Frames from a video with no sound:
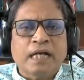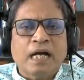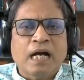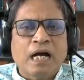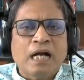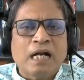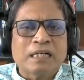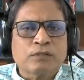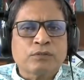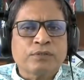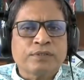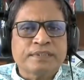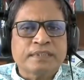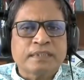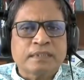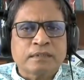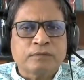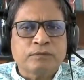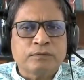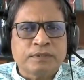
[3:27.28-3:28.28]
আঠারো
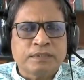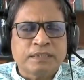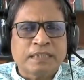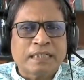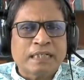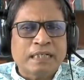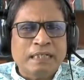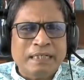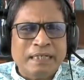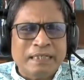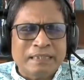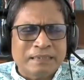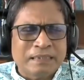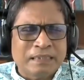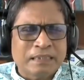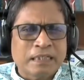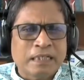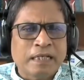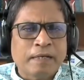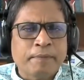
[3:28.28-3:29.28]
হাজার কোটি টাকা
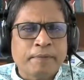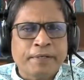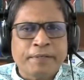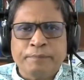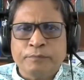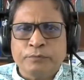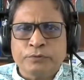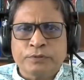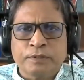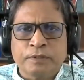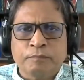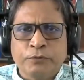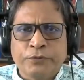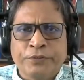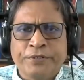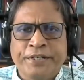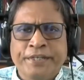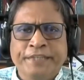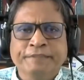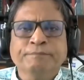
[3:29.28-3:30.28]
এক্স্যাক্টলি আমাদের মুহূর্তে
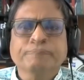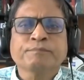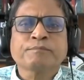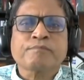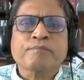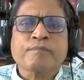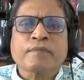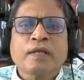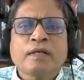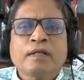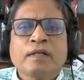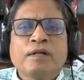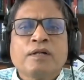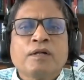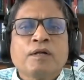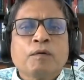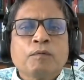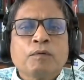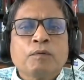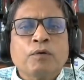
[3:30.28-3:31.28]
মনে নেই
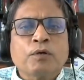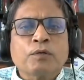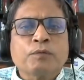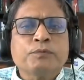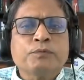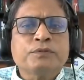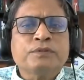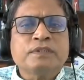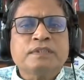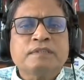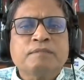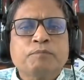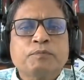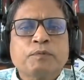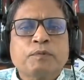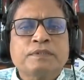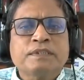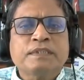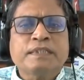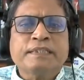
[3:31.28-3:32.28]
পরবর্তী
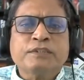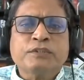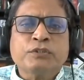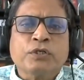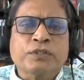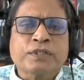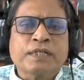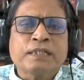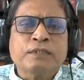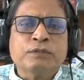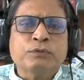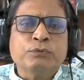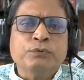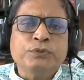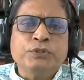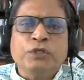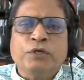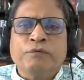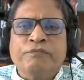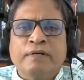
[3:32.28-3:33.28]
পর্যায়ে সরকার
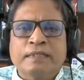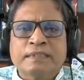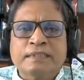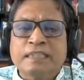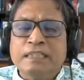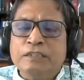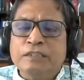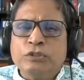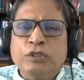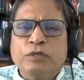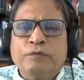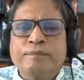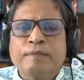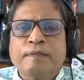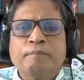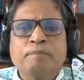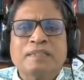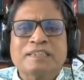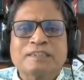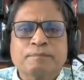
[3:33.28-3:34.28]
দুই দফা তিন
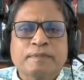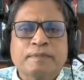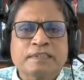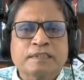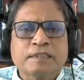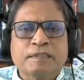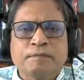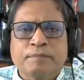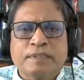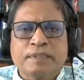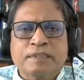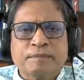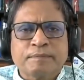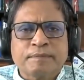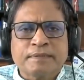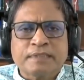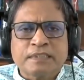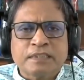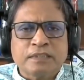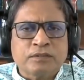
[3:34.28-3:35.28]
দফা পাঁচ পার্সেন্ট পাঁচ
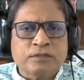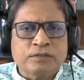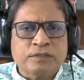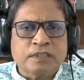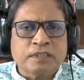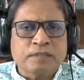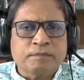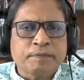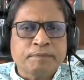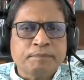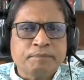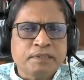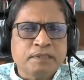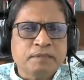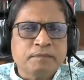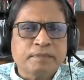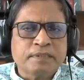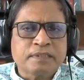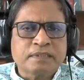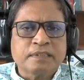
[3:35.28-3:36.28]
পার্সেন্ট অর্থাৎ
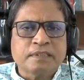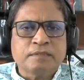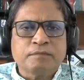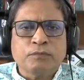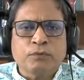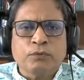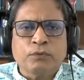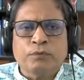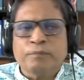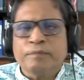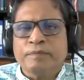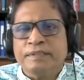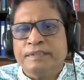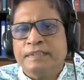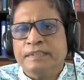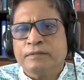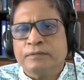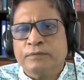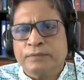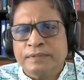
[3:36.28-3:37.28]
ফিফটিন পার্সেন্ট মূল্য
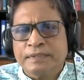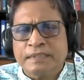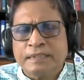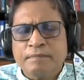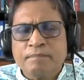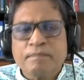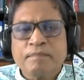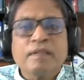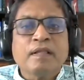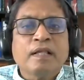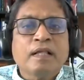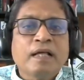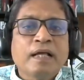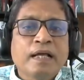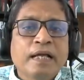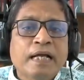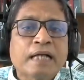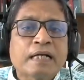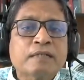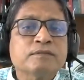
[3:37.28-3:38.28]
বৃদ্ধি করেছে
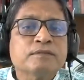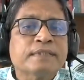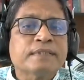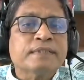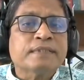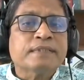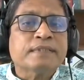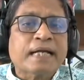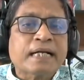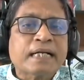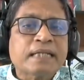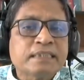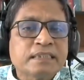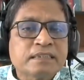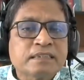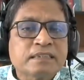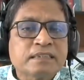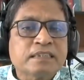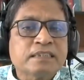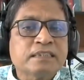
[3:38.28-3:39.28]
এখন দেখা যাচ্ছে
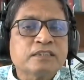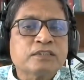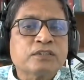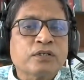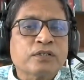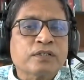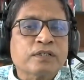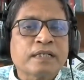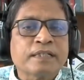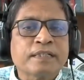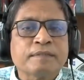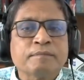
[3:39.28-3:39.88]
যে সরকারের